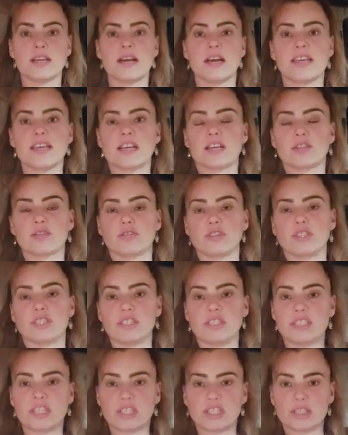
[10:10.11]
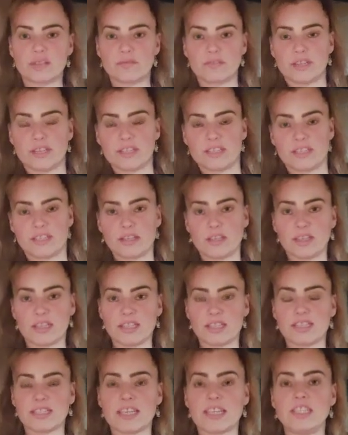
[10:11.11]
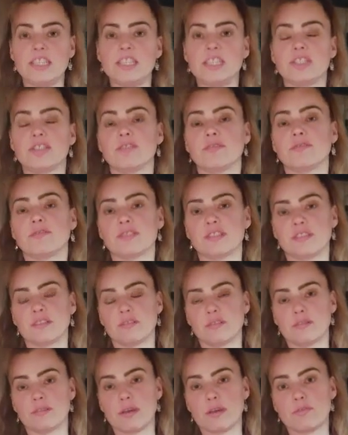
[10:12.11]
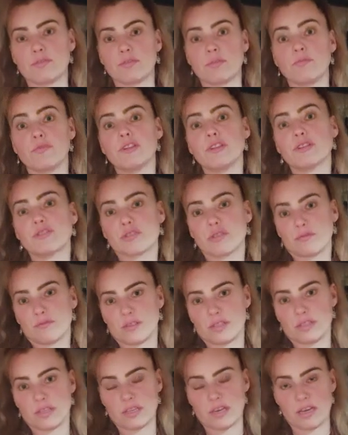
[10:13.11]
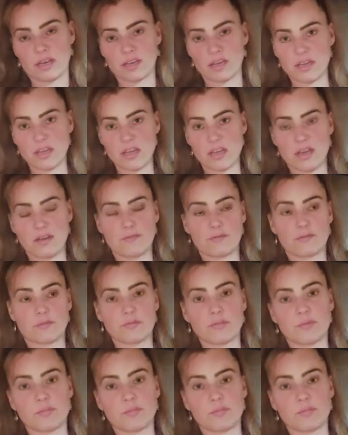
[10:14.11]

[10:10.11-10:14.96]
A jak ktoś jeszcze więcej chce iść w, w tą filozofię, tak, w tą